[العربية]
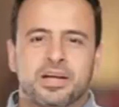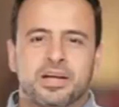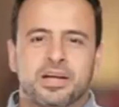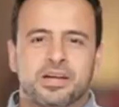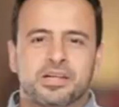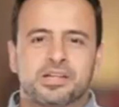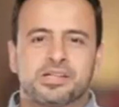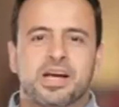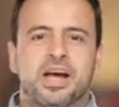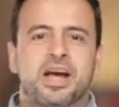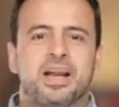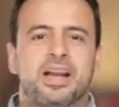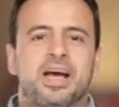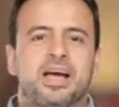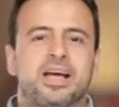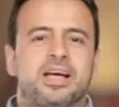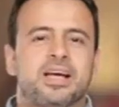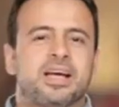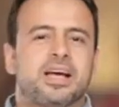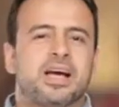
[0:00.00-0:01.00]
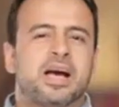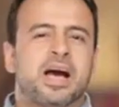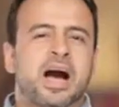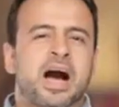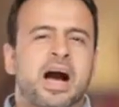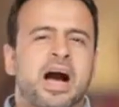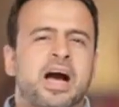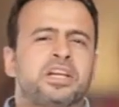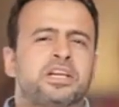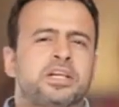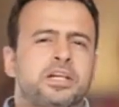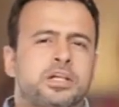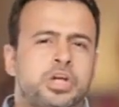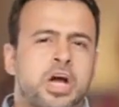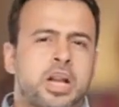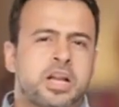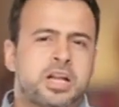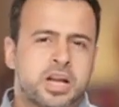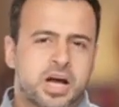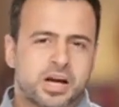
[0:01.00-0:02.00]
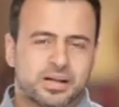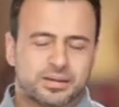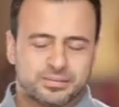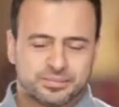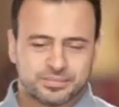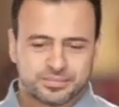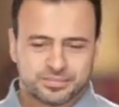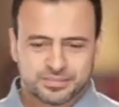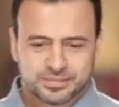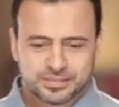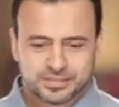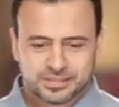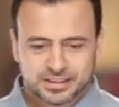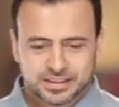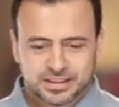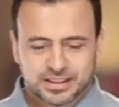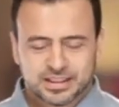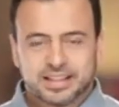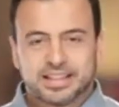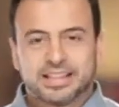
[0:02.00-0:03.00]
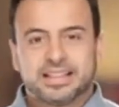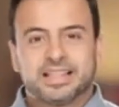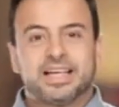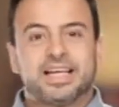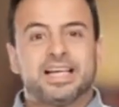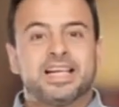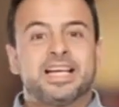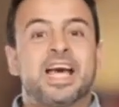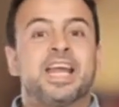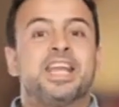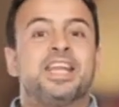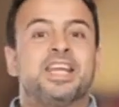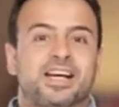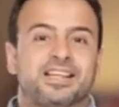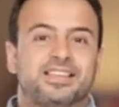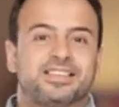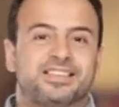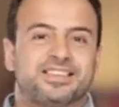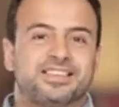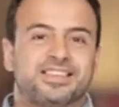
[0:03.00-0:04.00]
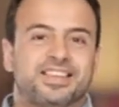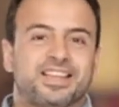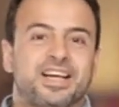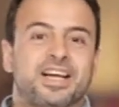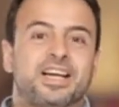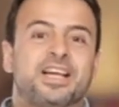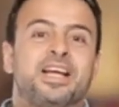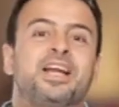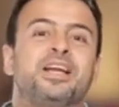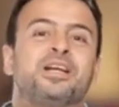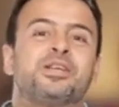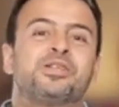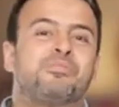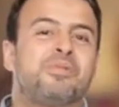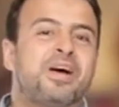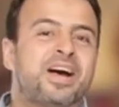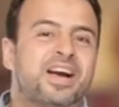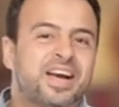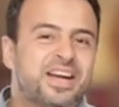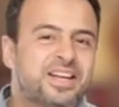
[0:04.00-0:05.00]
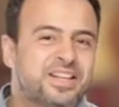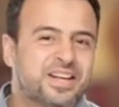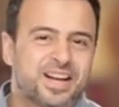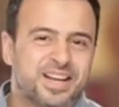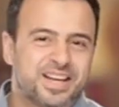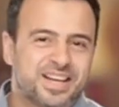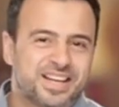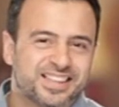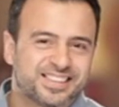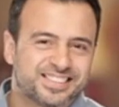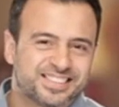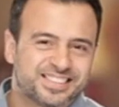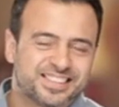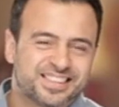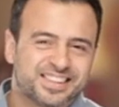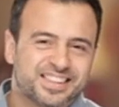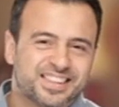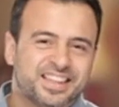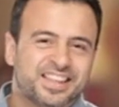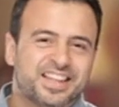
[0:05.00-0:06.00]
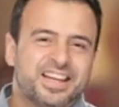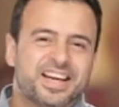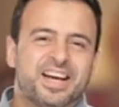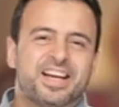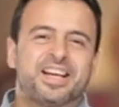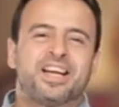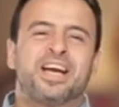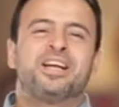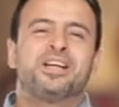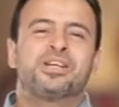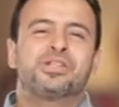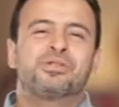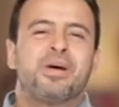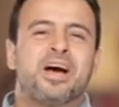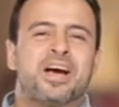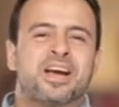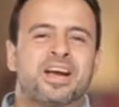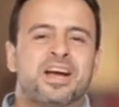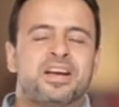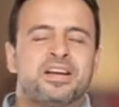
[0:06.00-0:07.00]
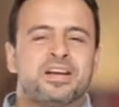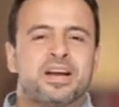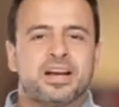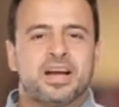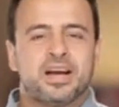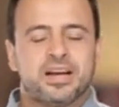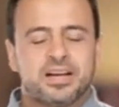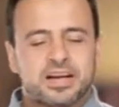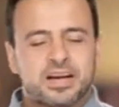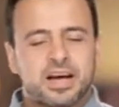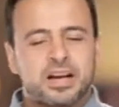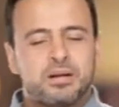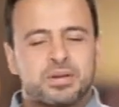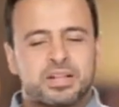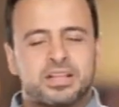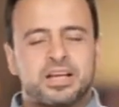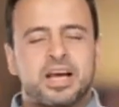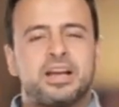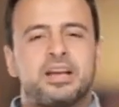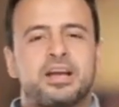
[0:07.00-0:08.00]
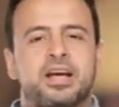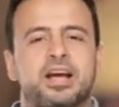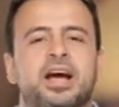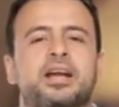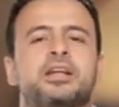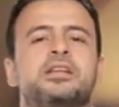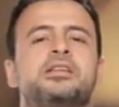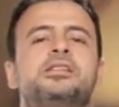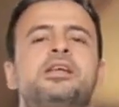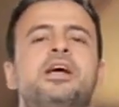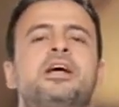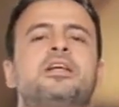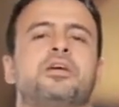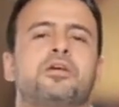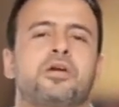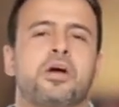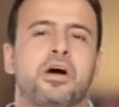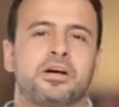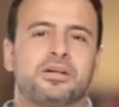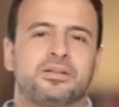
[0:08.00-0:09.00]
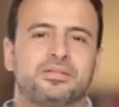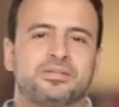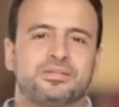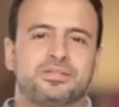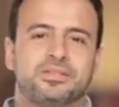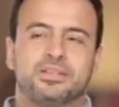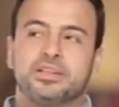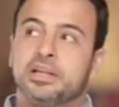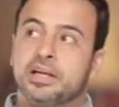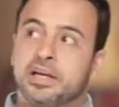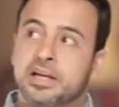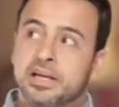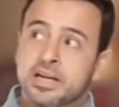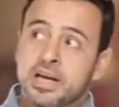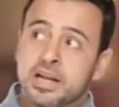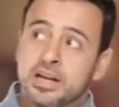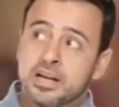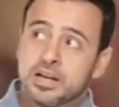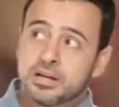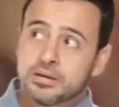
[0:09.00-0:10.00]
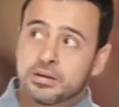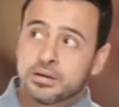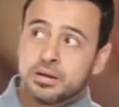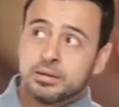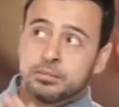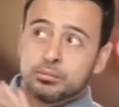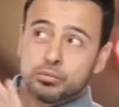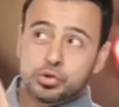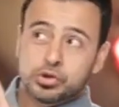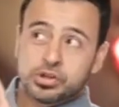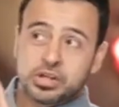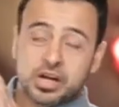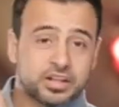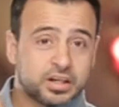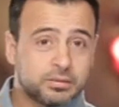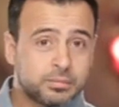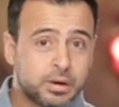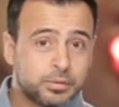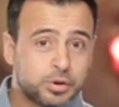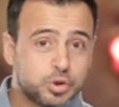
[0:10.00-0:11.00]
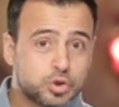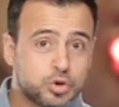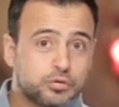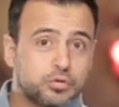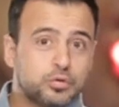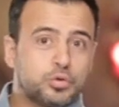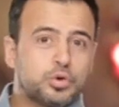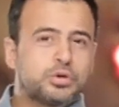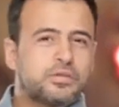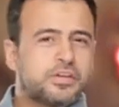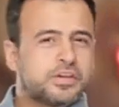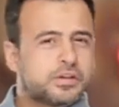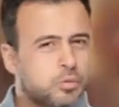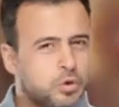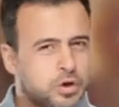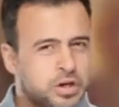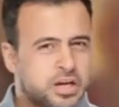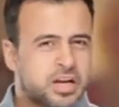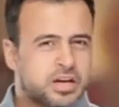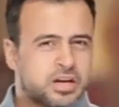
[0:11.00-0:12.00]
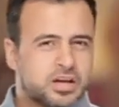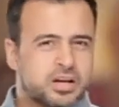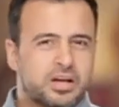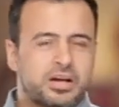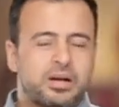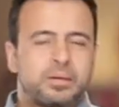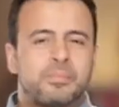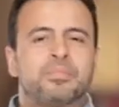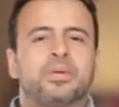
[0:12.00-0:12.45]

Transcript: رسالة عن الجنة الجنة الجنة اسمها جنة ليه؟ الجنة اسمها جنة لأن كلمة جنة يعني ساترة الجن مستتر ما بنشوفوش فاسمه الجن